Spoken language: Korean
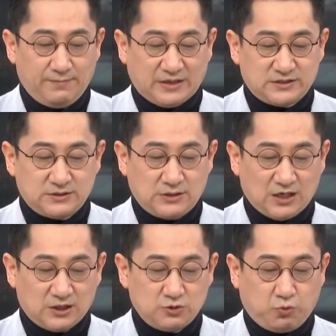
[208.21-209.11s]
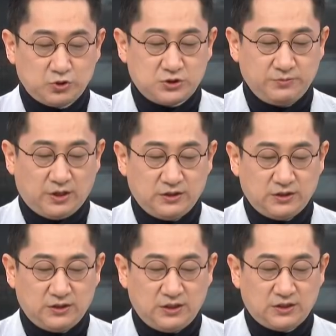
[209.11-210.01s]
마찬가지로
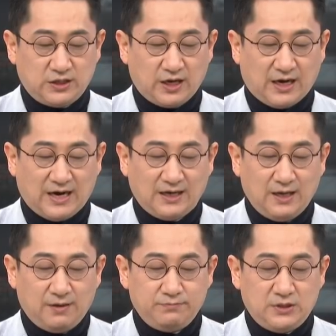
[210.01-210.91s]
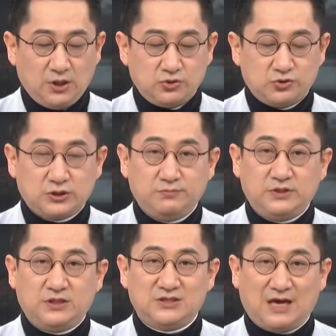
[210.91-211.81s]
보시면은 이때가 미연준
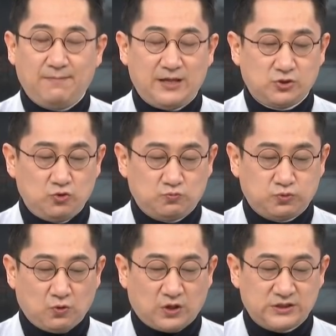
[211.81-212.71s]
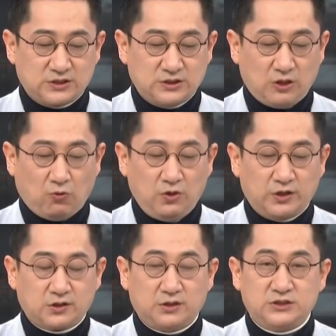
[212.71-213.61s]
금리를 3에서 6%까지 크게
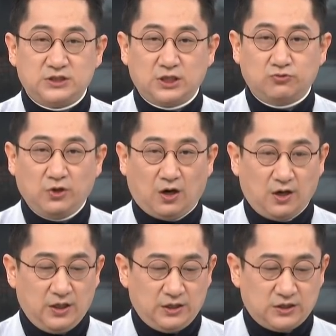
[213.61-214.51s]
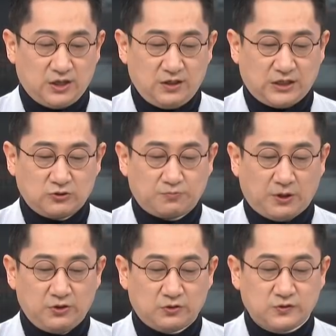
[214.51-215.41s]
올렸던 시기고요. 이때는 계속
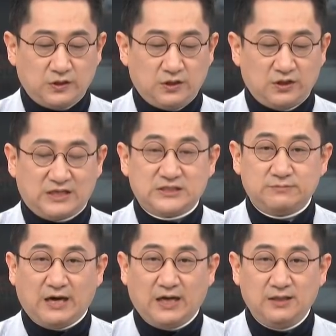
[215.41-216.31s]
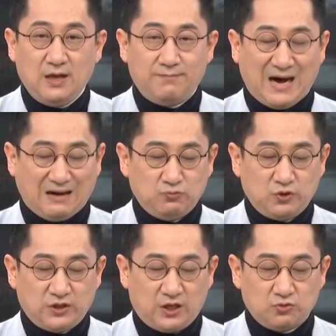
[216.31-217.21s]
변동성이 일어났지만
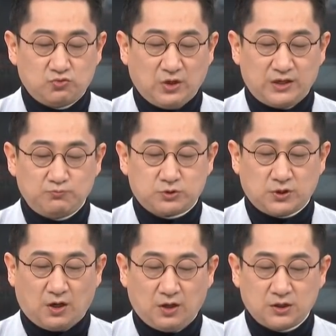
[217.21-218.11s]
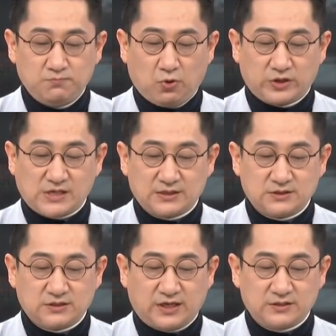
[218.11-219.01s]
마무리되는 구간부터 큰 폭의
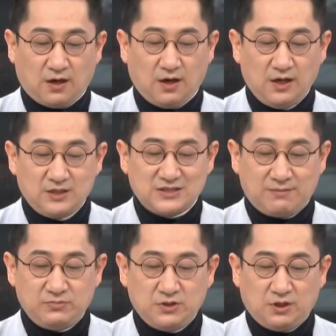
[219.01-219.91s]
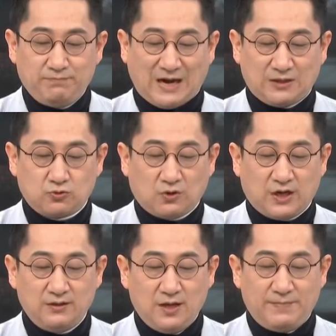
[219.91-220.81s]
상승을 해서 3년 반
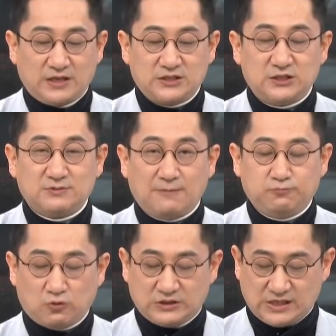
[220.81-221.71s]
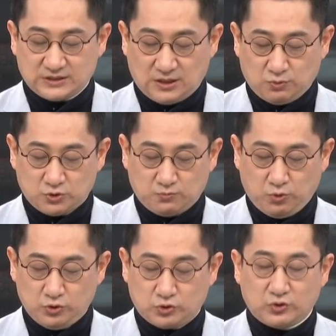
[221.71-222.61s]
동안 173%나 상승하는 모습을
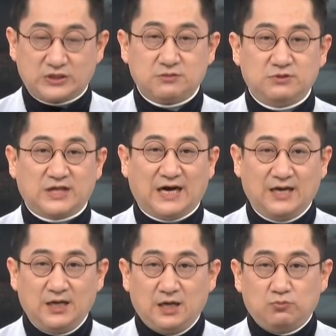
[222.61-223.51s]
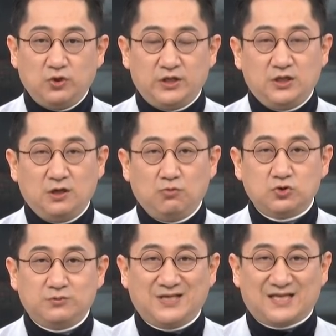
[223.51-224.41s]
보여주기도 했습니다. 물론 이런
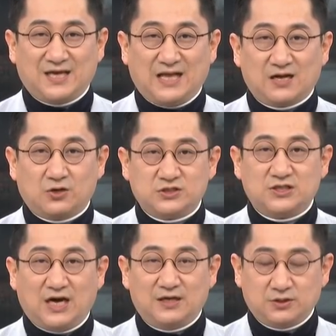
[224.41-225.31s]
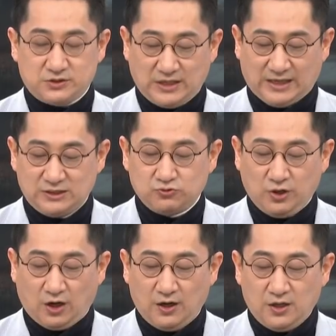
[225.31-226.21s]
모습이 나타날 것이라는 것은
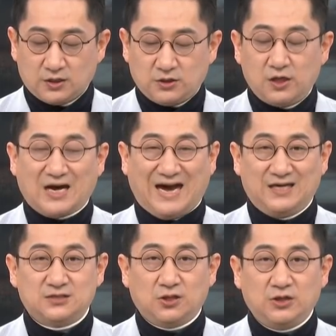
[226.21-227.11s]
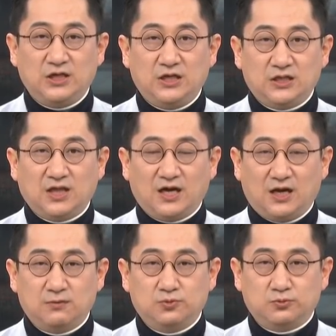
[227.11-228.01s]
아니고요. 그럴 가능성이
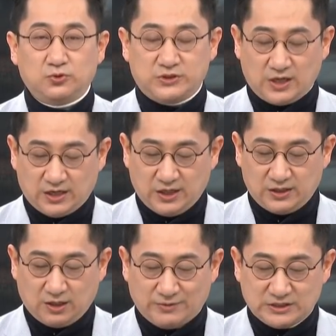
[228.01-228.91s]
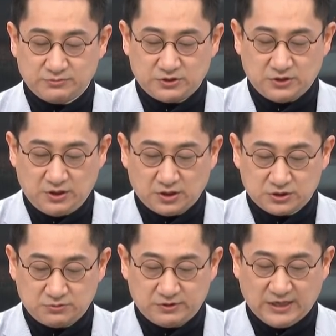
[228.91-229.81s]
있다라는 부분도 생각해야 된다고 말씀을 드리는
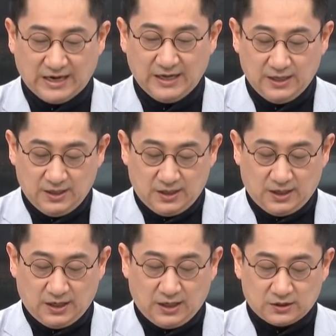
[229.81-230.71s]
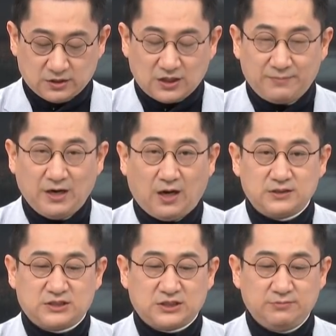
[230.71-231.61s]
것입니다. 어,
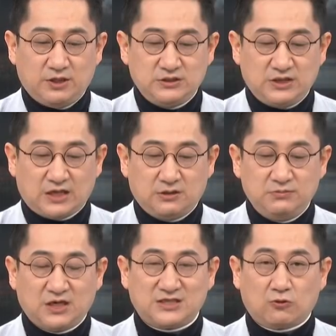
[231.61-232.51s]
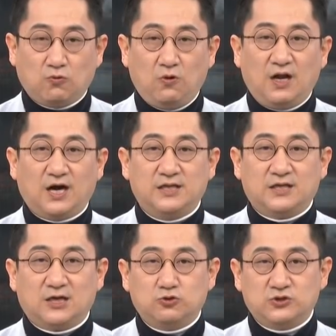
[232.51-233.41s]
그렇다면 지금 현재 금리가 자꾸
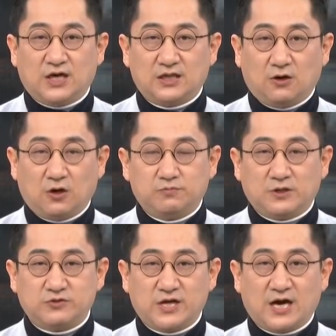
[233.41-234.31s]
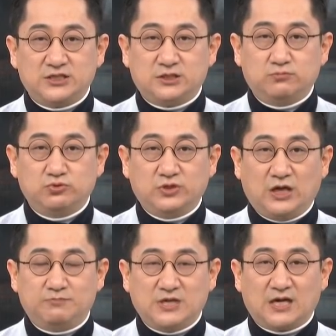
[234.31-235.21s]
올라가니까 투자하기 어렵다고 생각하시는
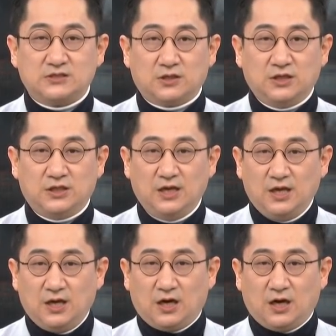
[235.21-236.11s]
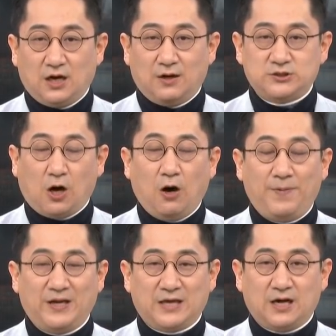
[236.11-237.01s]
분들의 입장에서는 어,
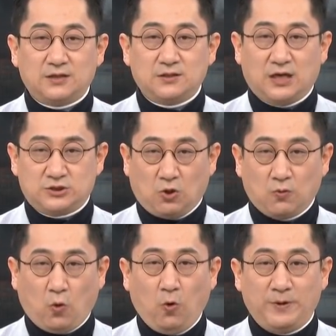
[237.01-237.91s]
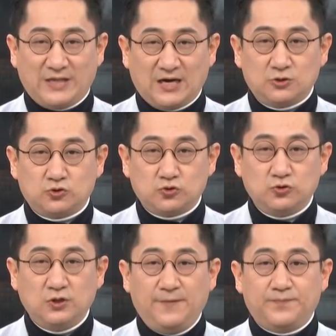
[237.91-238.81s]
저배당, 어, 저, 고배당
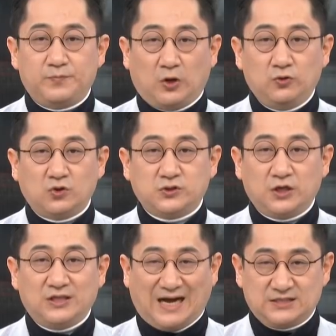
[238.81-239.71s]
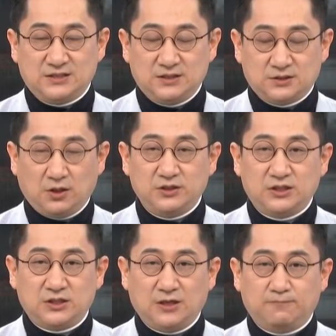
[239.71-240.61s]
상주, 변동성이 낮은 그런
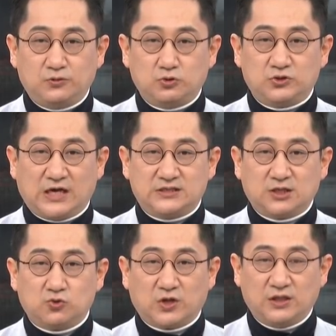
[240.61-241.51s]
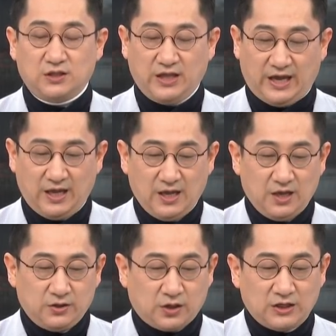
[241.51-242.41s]
ETF를 투자하시는 게 좋겠는데
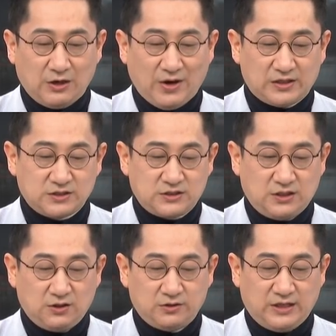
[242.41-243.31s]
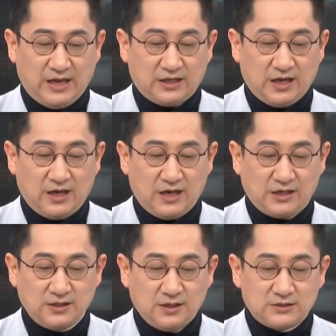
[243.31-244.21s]
여기에 나와 있듯이 이런
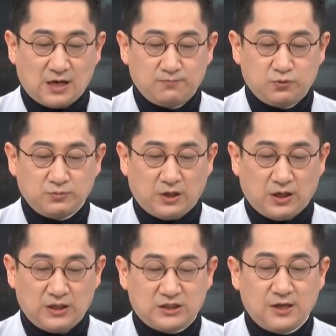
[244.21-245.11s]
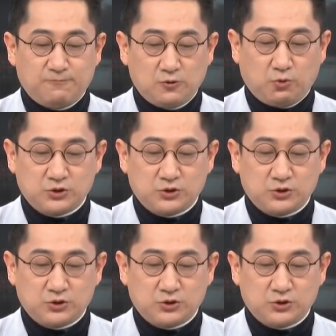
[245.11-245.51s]
네개의 상품 어, ETF를